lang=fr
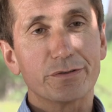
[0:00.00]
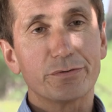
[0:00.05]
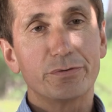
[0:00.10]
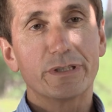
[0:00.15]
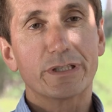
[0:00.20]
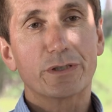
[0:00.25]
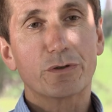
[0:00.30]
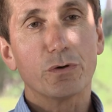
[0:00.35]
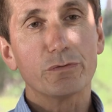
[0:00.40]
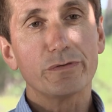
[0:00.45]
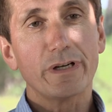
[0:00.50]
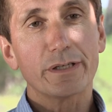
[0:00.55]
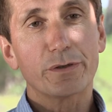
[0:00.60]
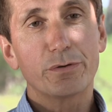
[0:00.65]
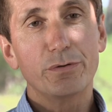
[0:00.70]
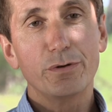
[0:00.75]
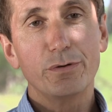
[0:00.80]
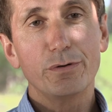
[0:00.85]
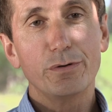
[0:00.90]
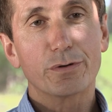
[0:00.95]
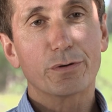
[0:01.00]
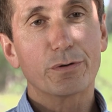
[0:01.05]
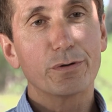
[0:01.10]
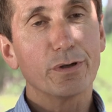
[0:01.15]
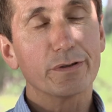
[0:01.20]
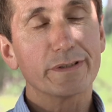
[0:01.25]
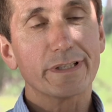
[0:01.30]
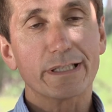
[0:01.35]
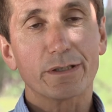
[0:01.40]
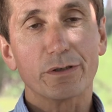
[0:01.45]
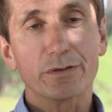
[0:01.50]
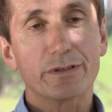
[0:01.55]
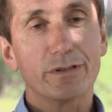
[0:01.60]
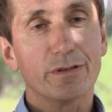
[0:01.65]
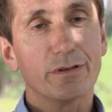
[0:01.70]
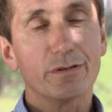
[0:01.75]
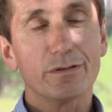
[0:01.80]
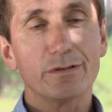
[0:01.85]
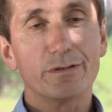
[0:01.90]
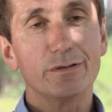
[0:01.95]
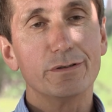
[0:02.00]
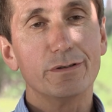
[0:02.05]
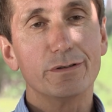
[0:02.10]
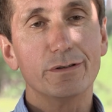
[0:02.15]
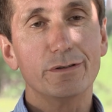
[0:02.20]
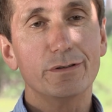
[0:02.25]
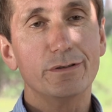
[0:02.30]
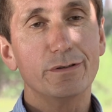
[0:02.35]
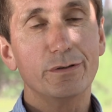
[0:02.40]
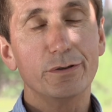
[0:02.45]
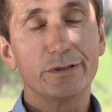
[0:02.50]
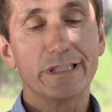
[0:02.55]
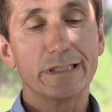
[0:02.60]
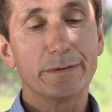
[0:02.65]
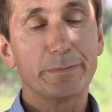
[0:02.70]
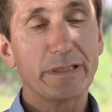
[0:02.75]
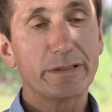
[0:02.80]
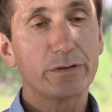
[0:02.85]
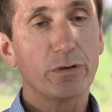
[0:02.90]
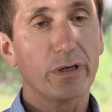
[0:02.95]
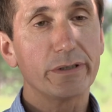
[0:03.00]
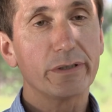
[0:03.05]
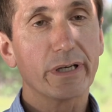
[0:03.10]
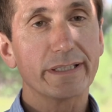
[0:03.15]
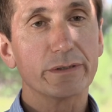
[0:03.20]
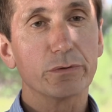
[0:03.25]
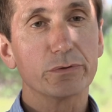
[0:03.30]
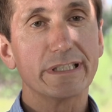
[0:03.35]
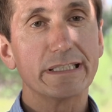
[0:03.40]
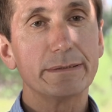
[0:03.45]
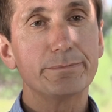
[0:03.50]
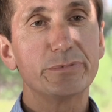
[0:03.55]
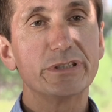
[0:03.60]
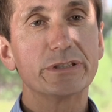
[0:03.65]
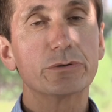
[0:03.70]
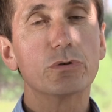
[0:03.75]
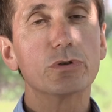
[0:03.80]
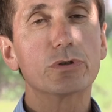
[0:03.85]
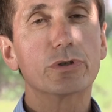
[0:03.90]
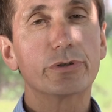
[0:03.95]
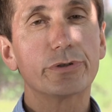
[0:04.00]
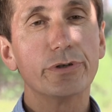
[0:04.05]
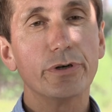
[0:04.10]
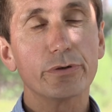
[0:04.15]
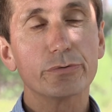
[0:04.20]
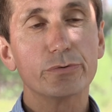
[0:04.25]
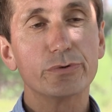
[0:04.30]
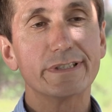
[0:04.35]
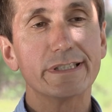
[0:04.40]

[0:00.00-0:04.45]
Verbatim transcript: Je suis convaincu que dans 50 ans, euh, le C-Space aura une raison d'être, puisque le cœur du